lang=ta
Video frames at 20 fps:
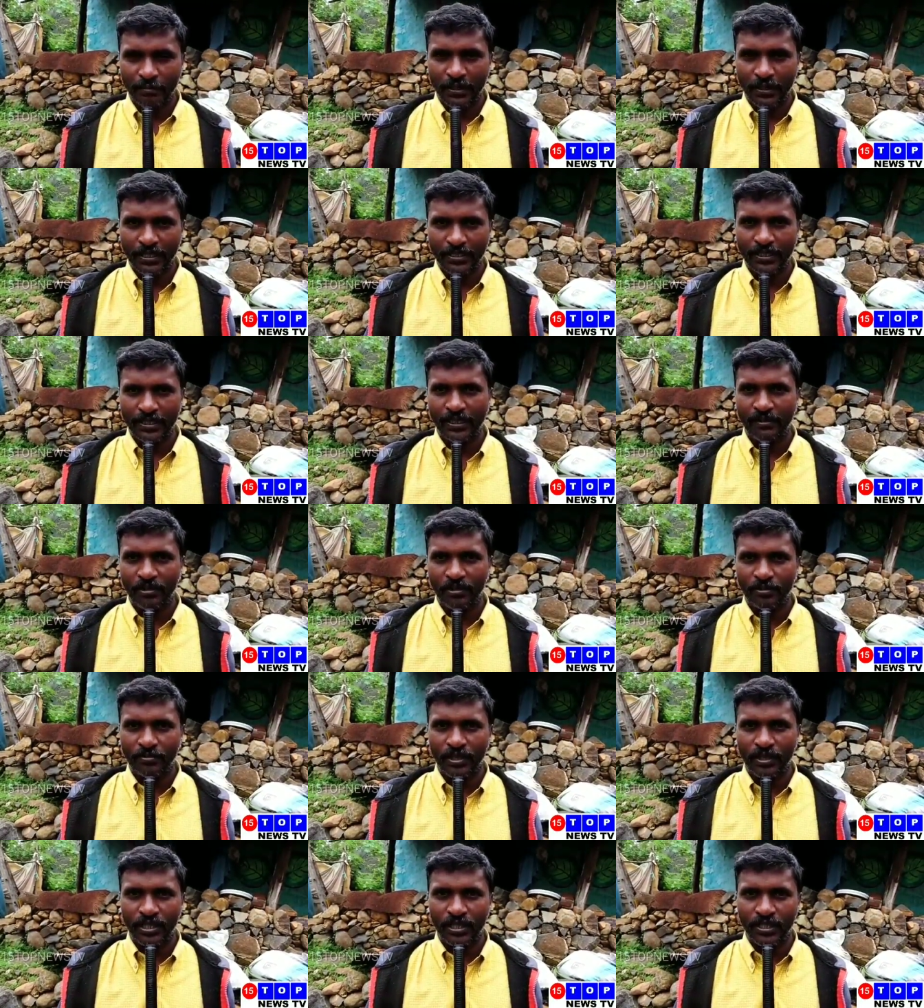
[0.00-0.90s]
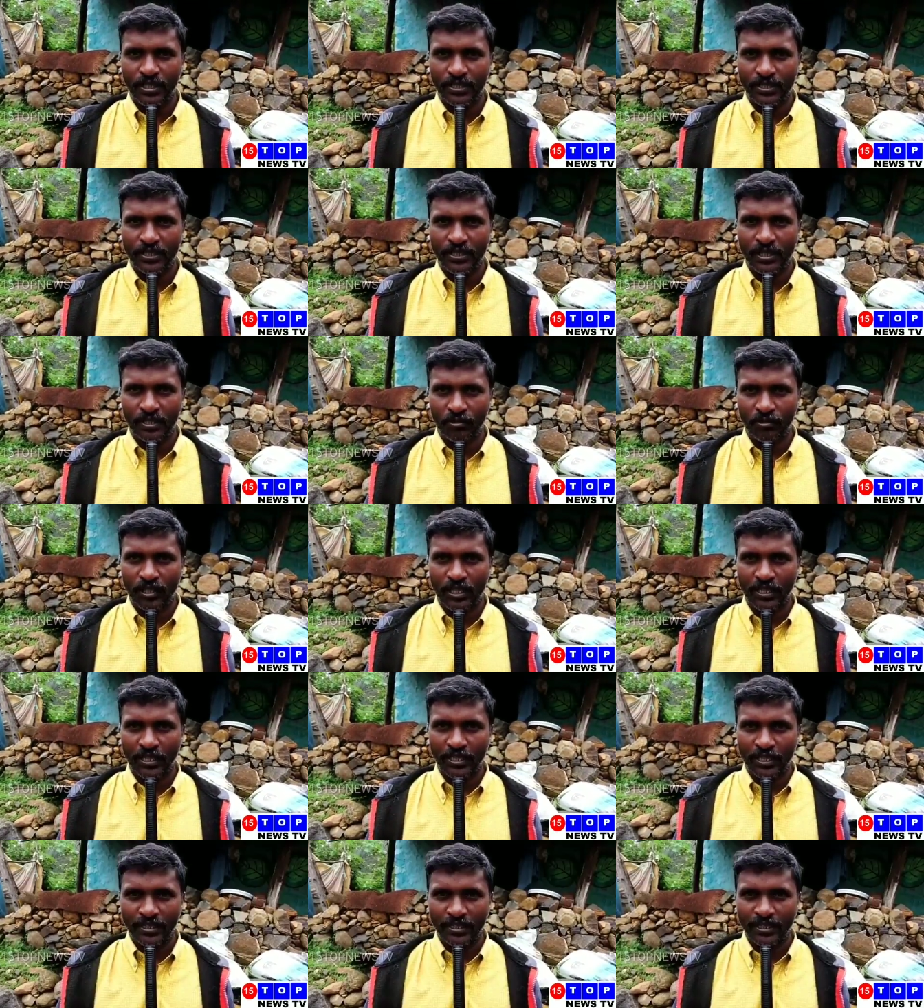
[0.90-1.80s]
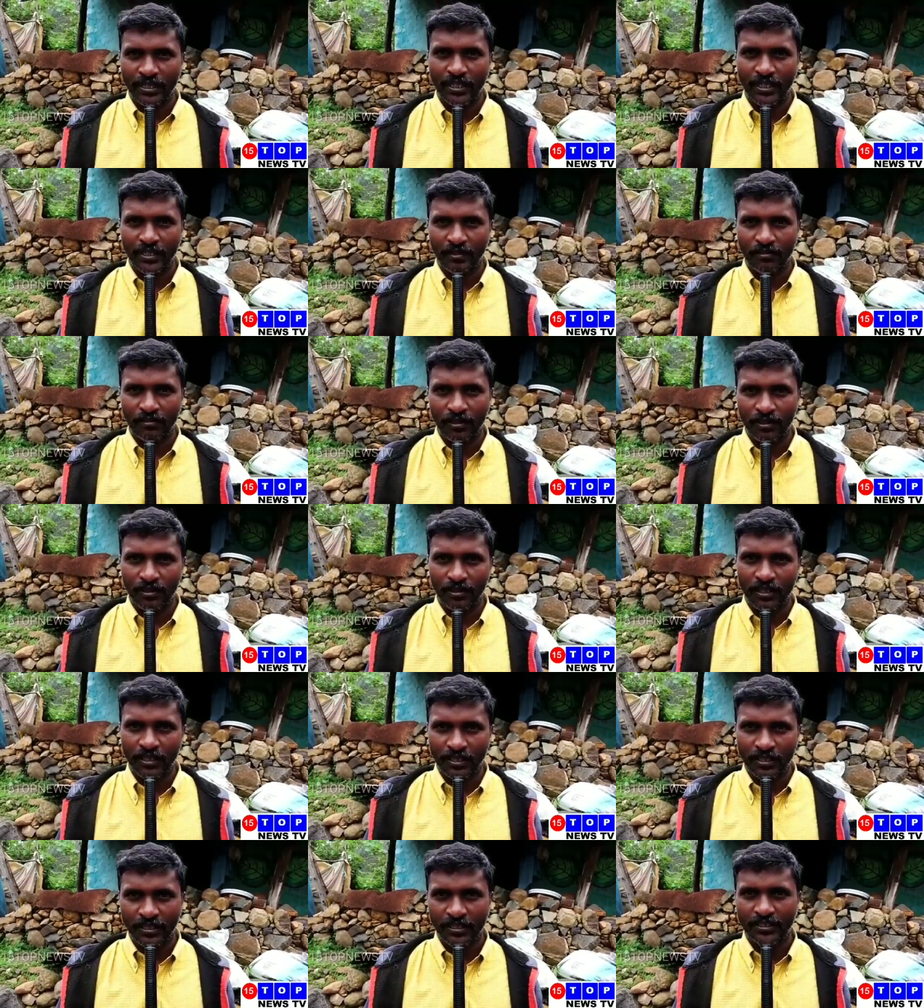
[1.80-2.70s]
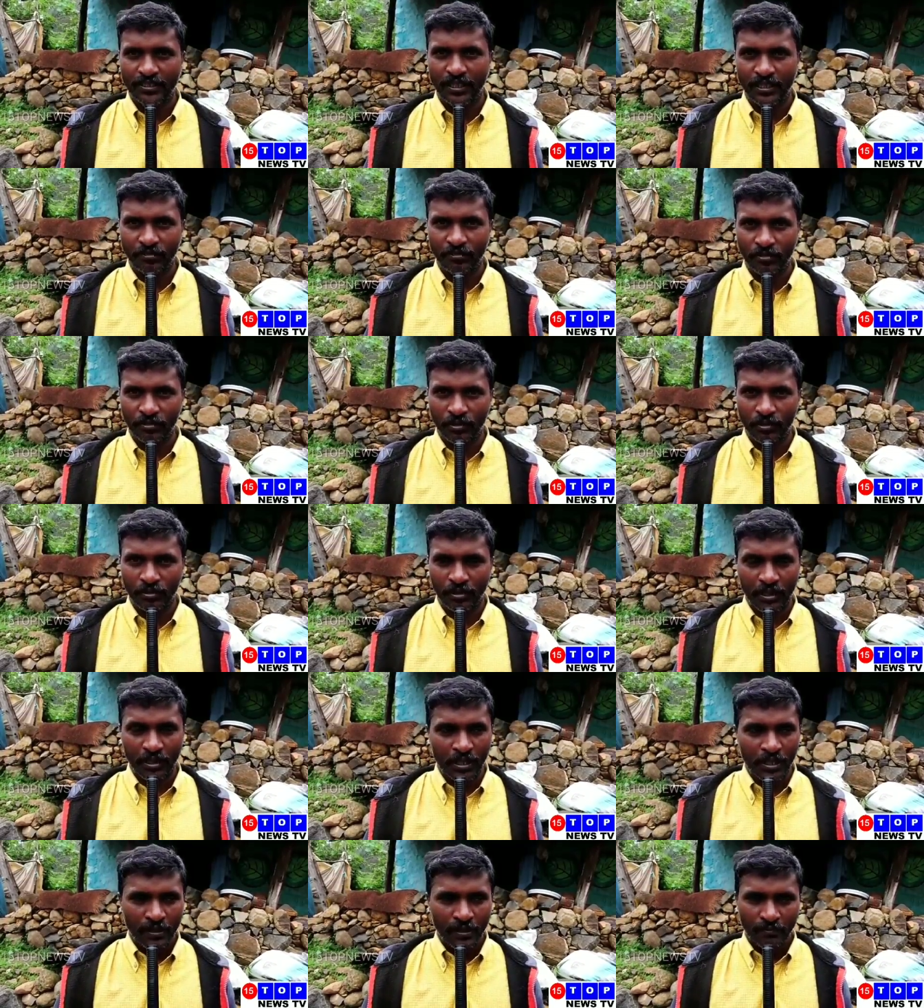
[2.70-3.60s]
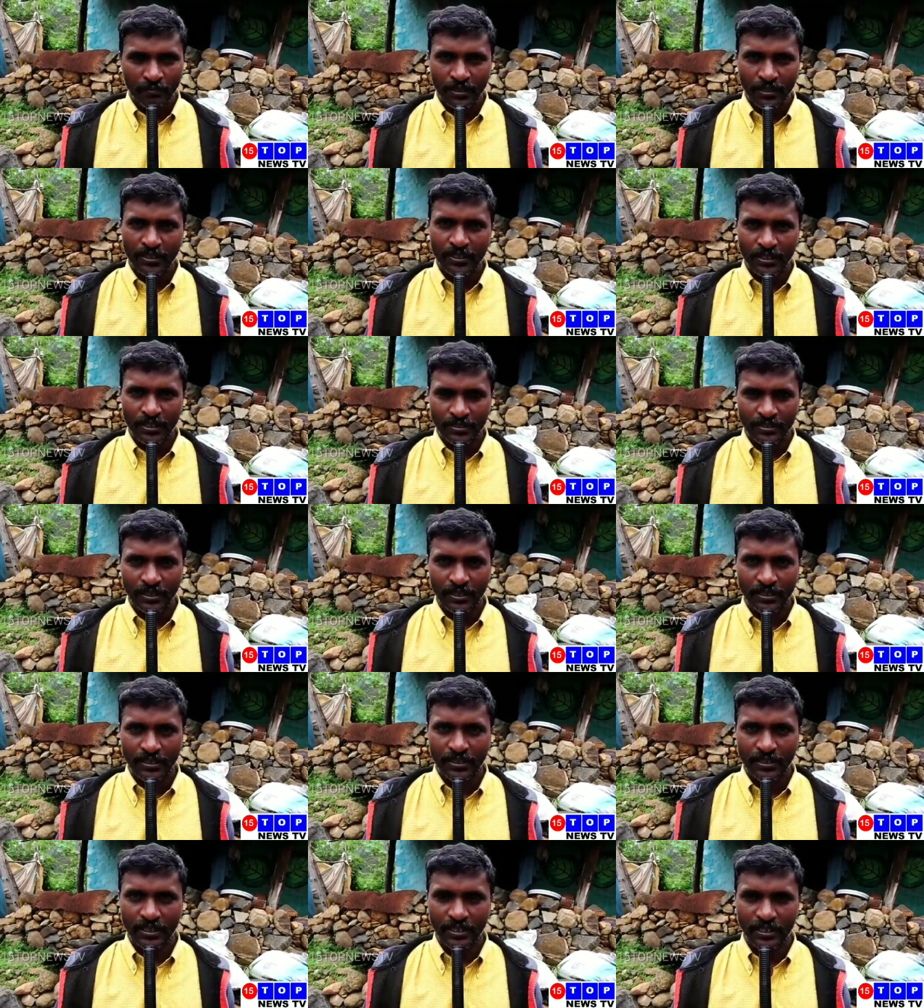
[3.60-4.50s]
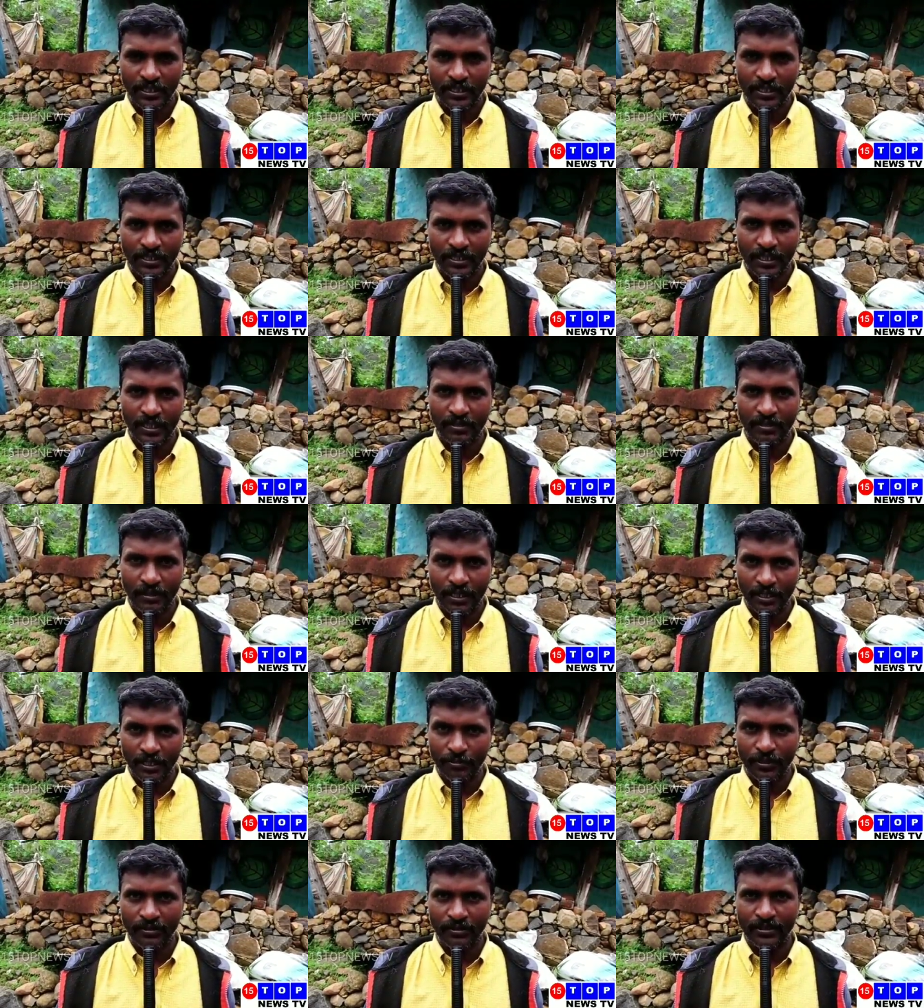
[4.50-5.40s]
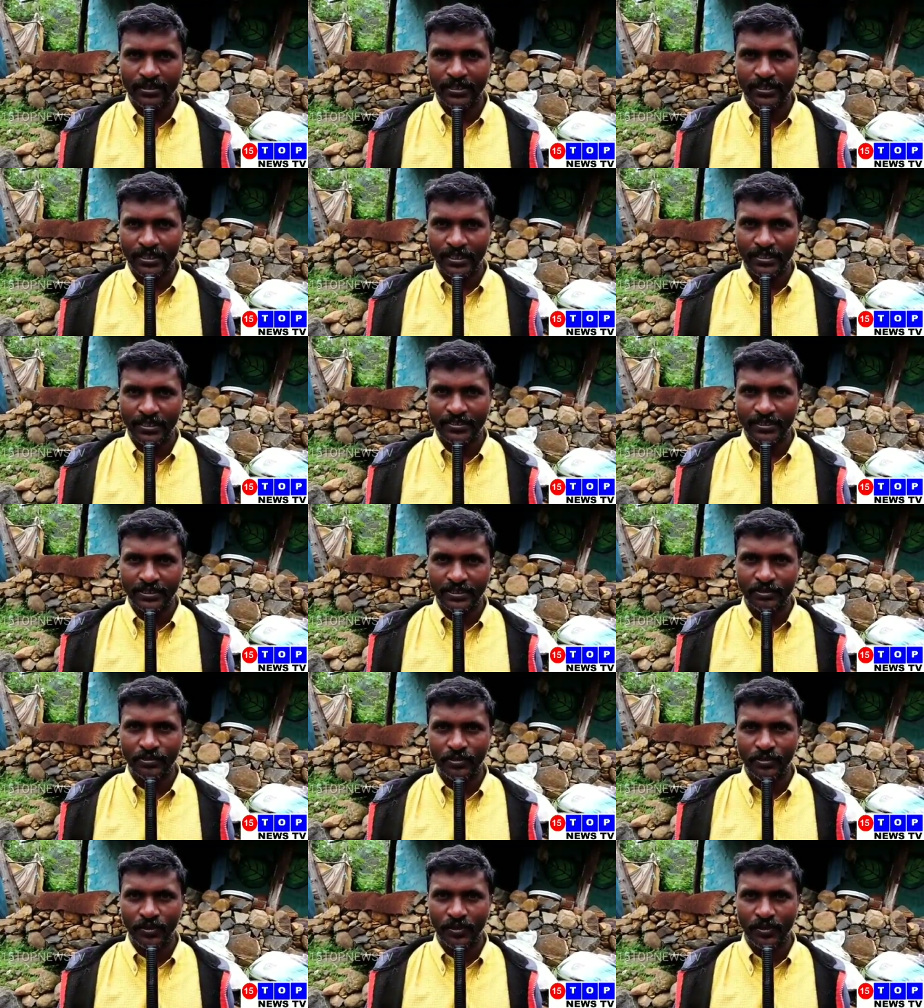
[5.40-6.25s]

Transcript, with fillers: நீங்கள் பார்த்த கவர்மெண்ட்லேருந்து நீங்கள் உங்கள் கையெடுத்து காலில் விழுகிற எது எடுத்தாலும் வந்து எங்களுக்கு நல்ல அடிப்படை வசதியெல்லாம் செஞ்சு